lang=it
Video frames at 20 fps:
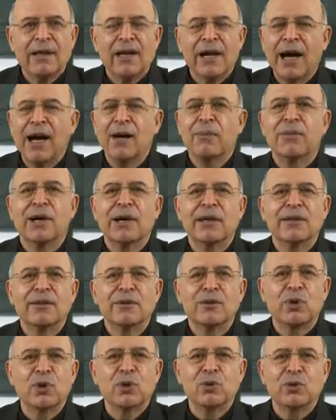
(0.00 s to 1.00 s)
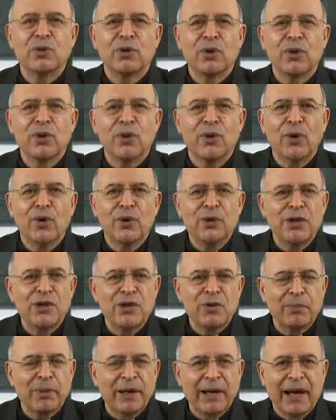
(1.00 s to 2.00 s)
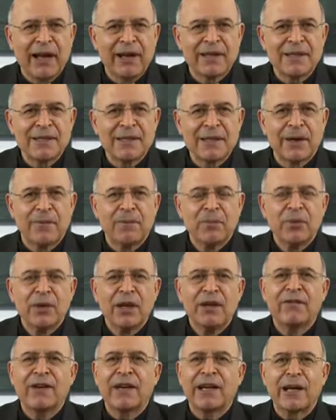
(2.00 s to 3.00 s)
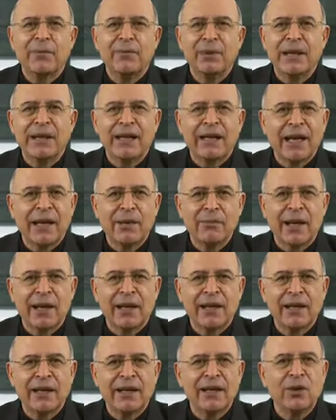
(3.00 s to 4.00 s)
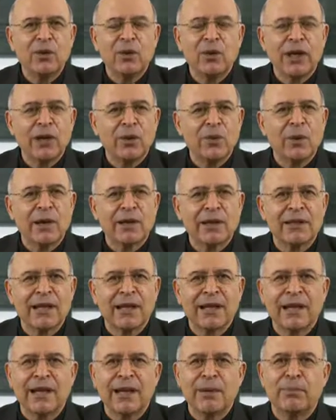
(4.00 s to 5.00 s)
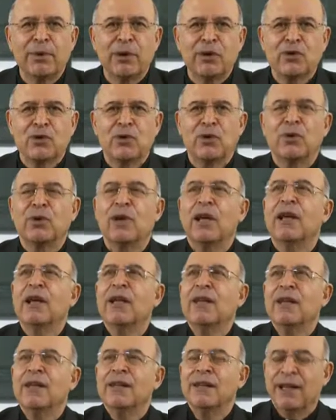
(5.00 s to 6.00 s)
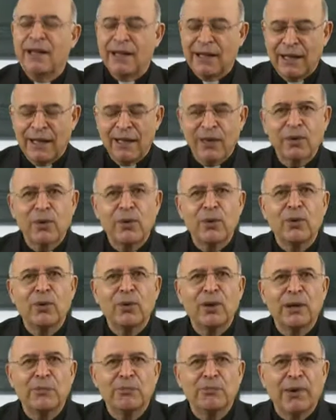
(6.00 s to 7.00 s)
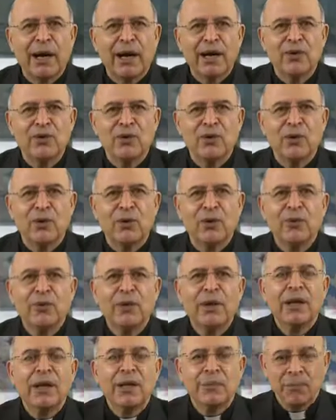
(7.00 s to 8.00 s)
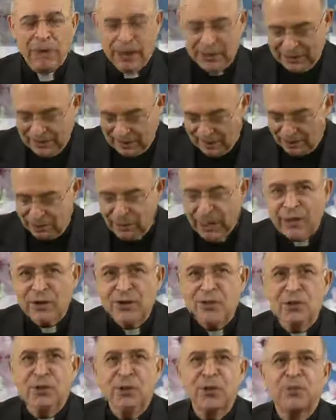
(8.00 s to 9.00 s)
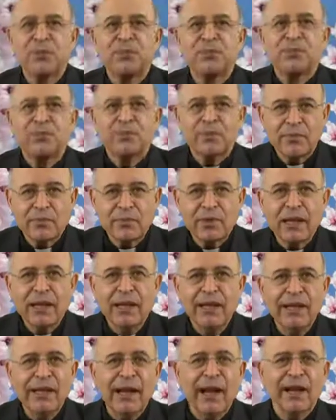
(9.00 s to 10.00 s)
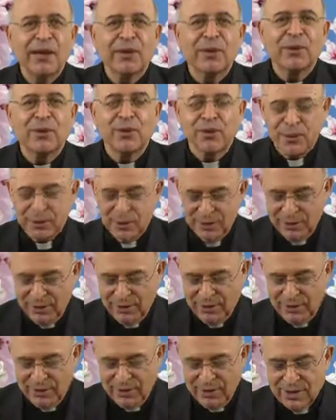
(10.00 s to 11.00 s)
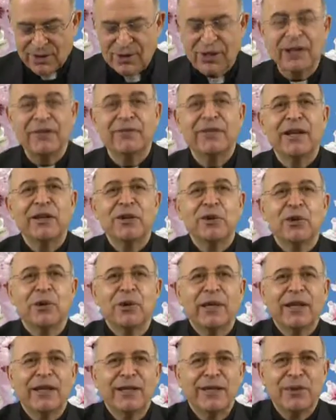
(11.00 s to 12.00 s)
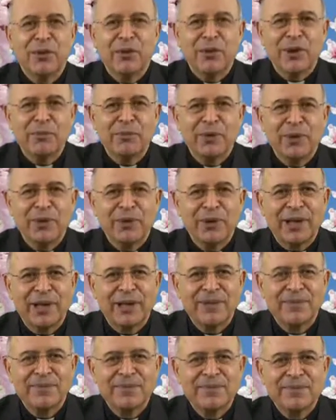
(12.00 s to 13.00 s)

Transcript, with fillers: Ama contro ogni speranza fa capire che amare non è guardare le persone dall'alto in basso, ma dal basso in alto servendole con amore.